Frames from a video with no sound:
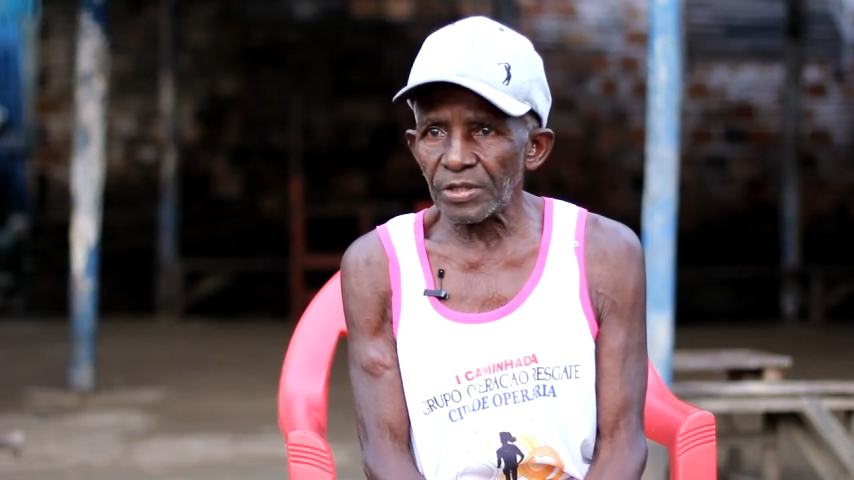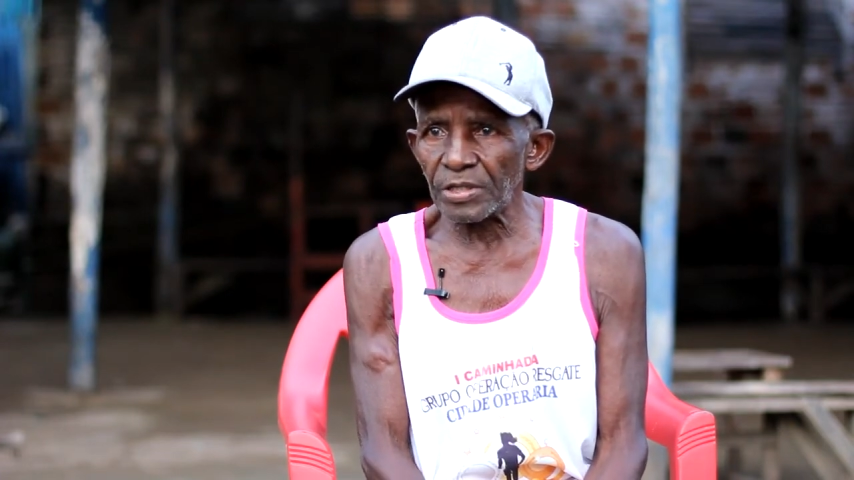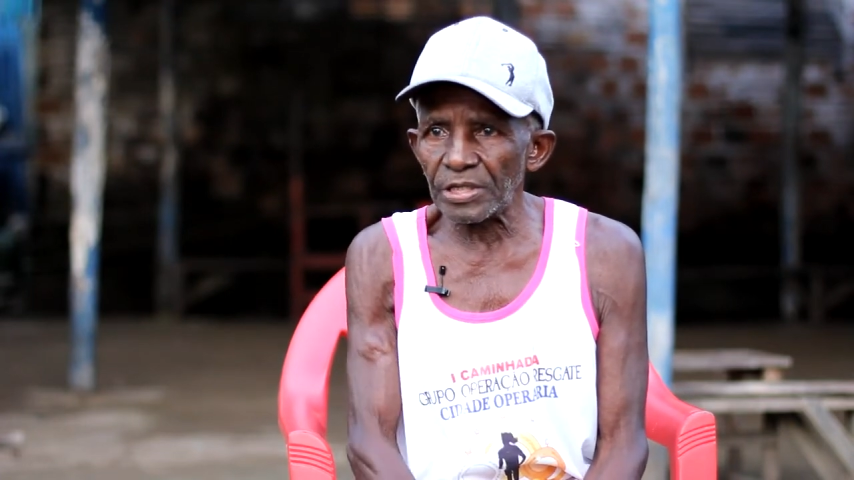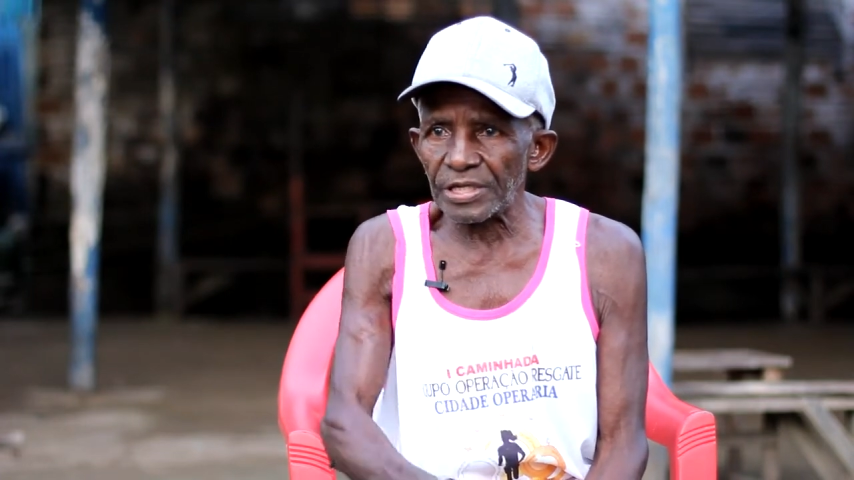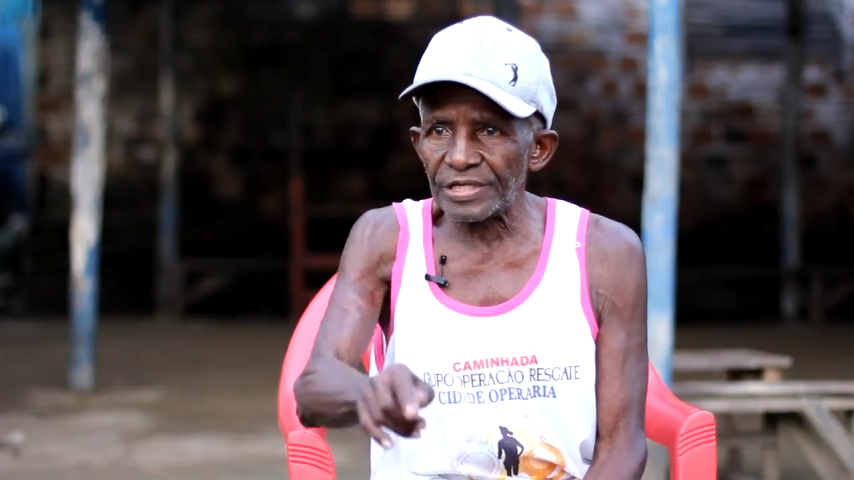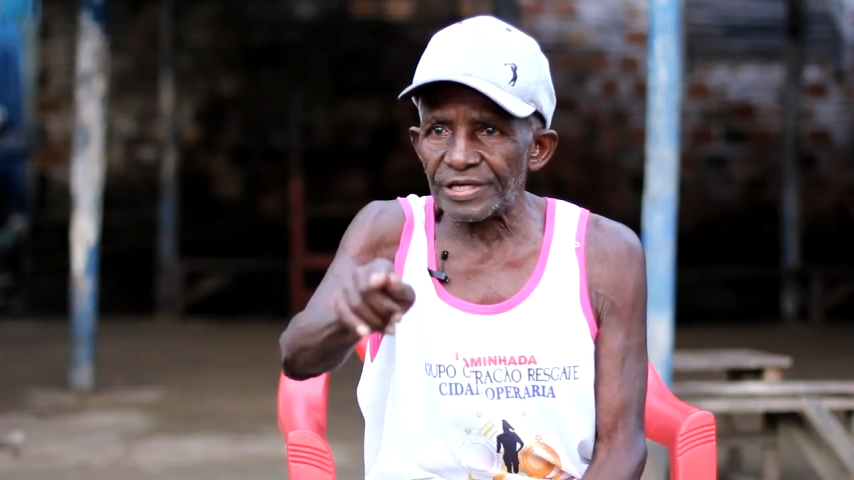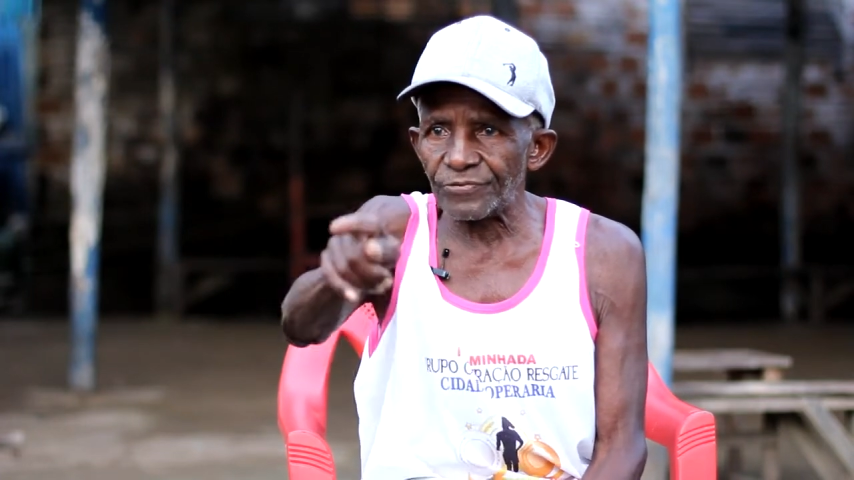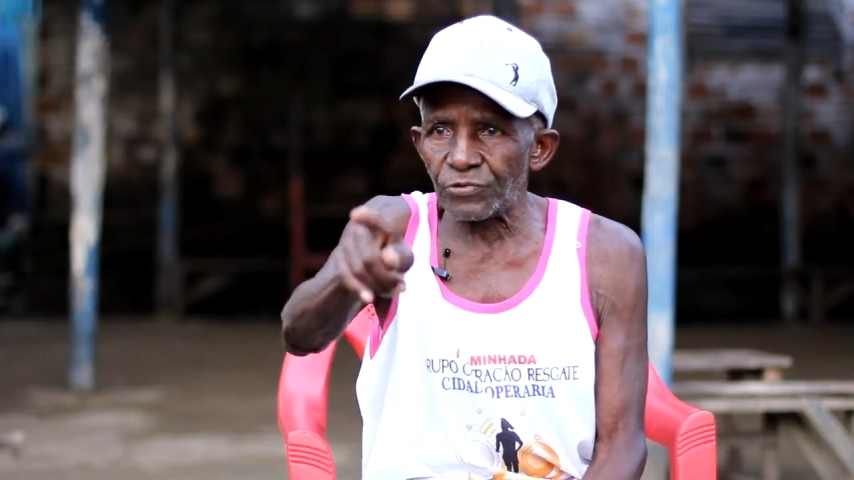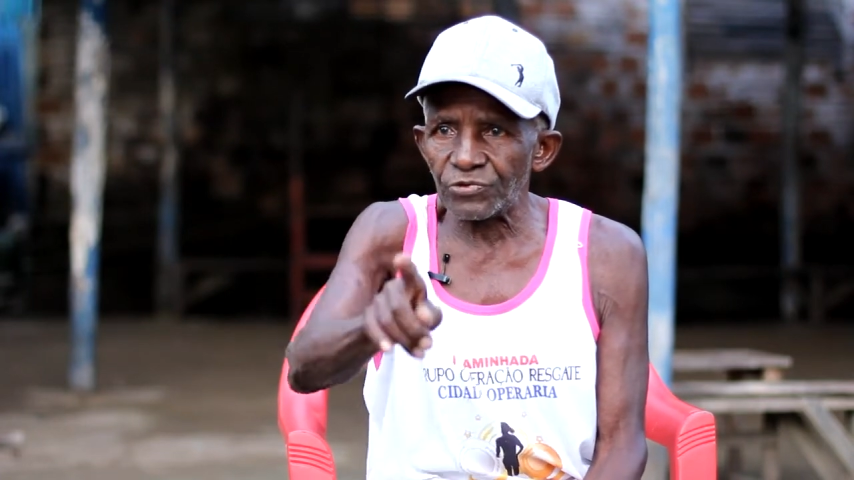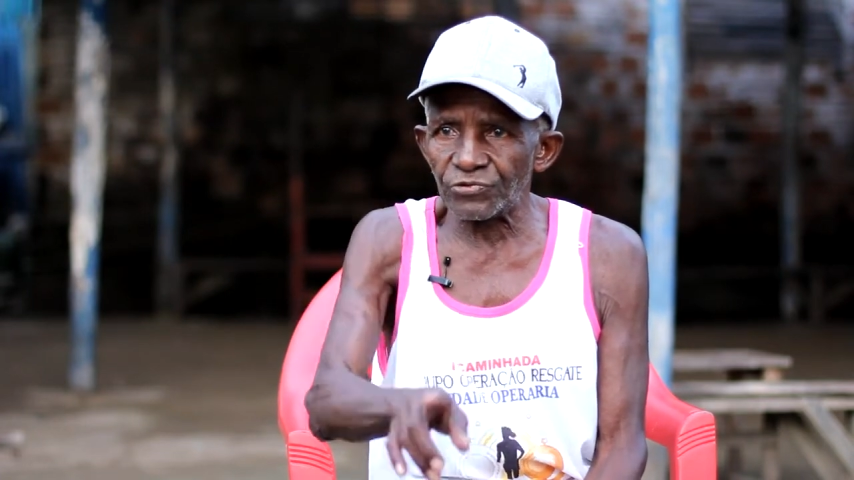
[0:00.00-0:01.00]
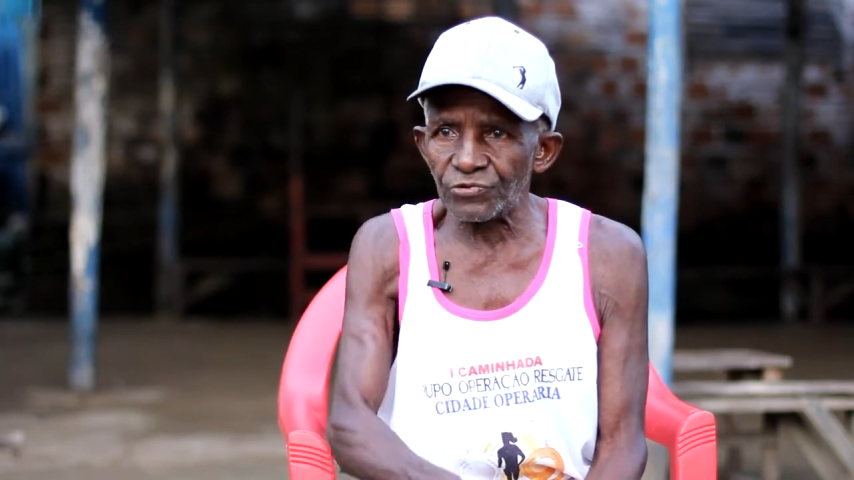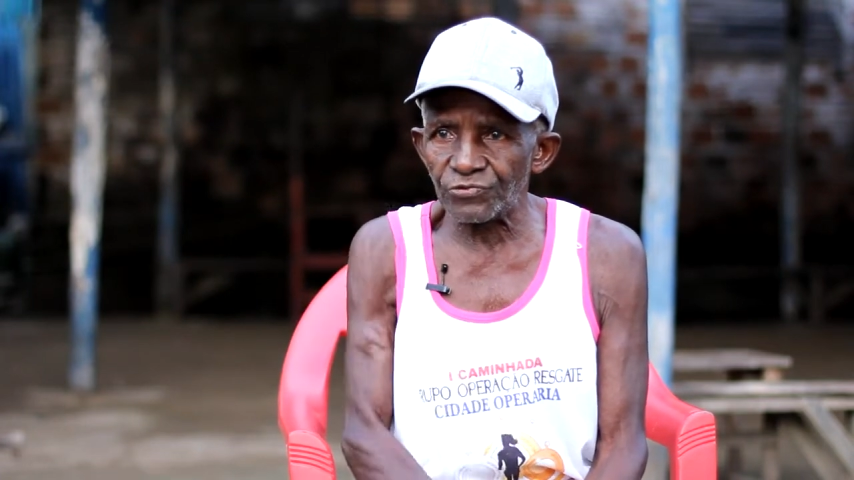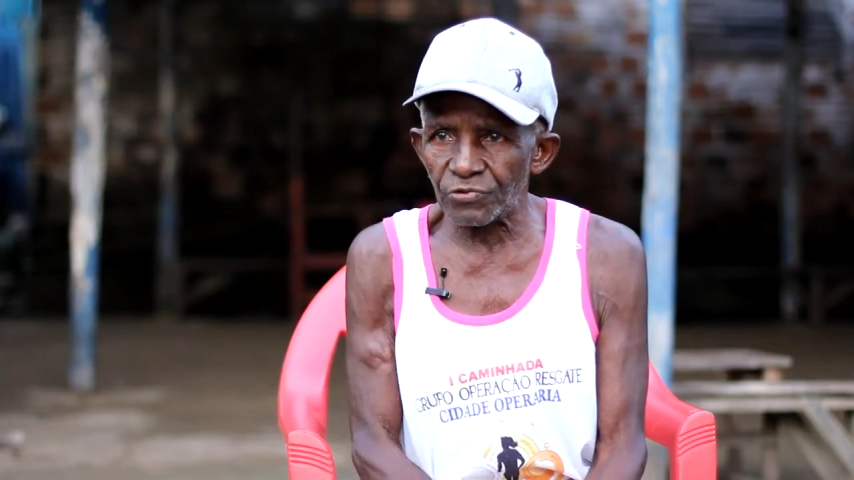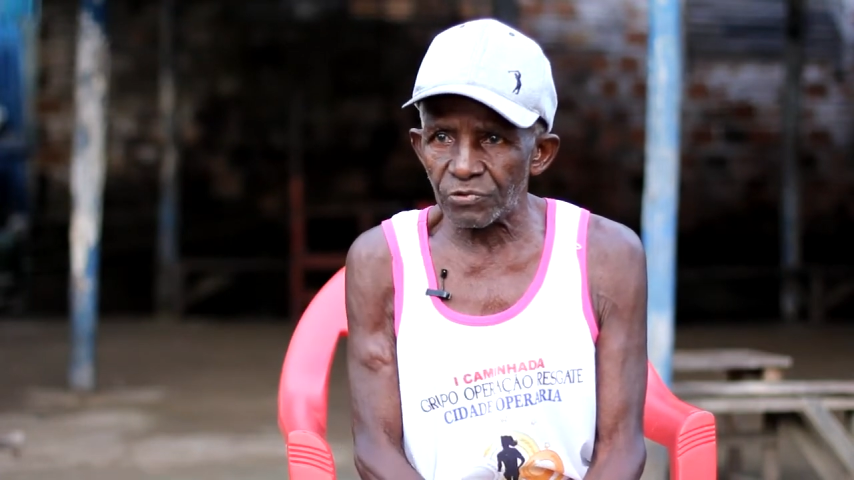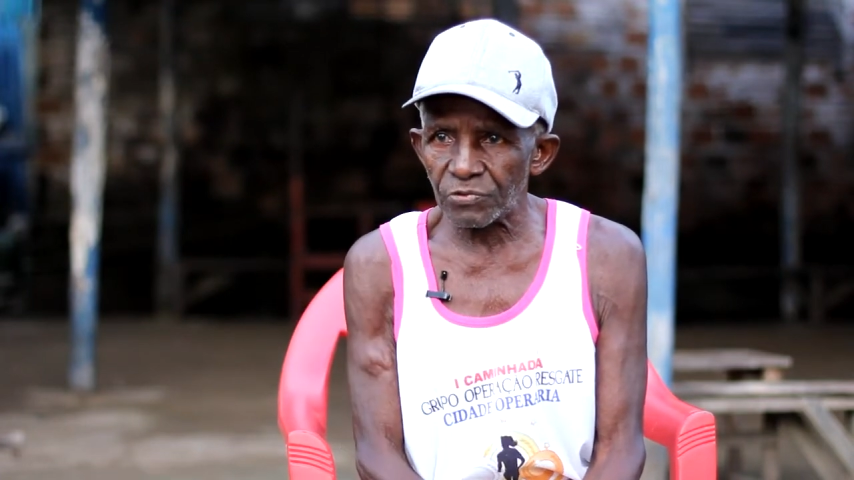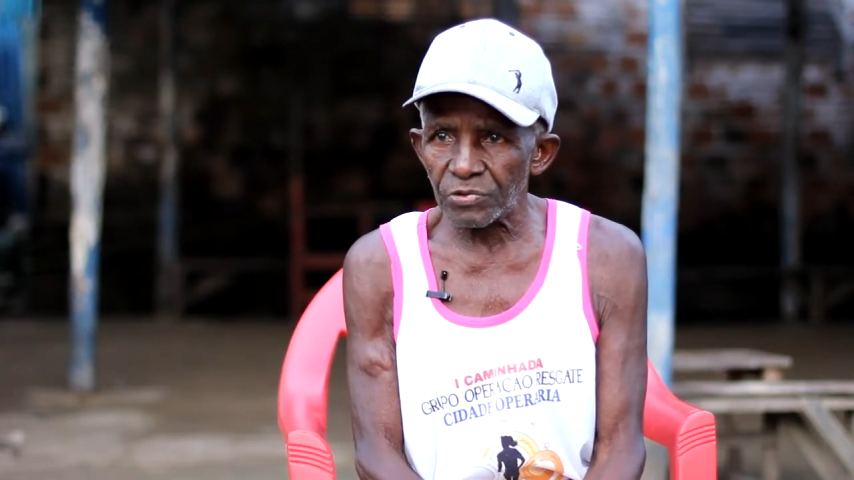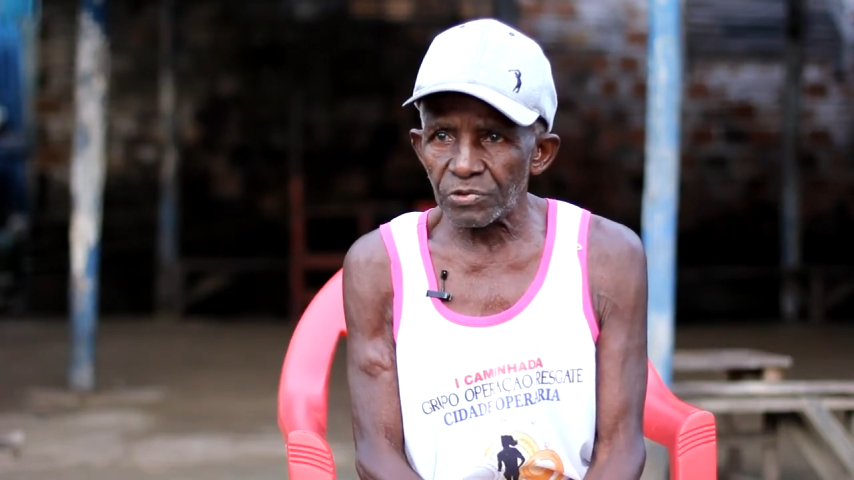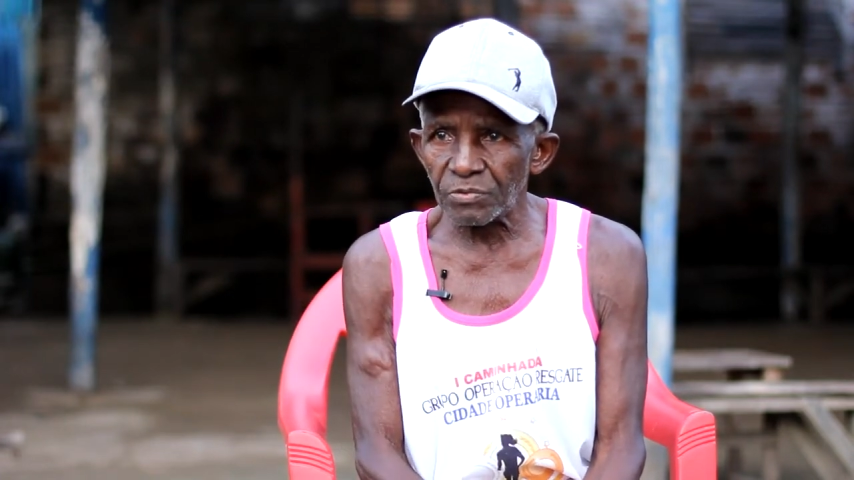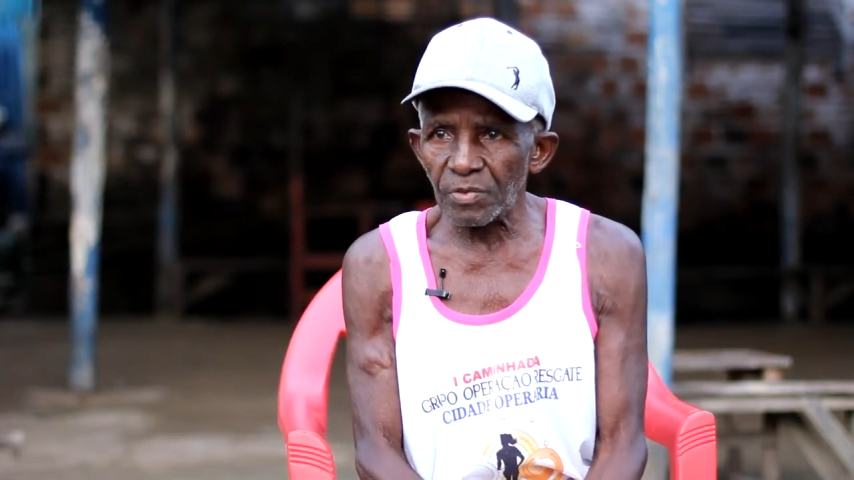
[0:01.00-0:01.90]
Ele era devoto de São João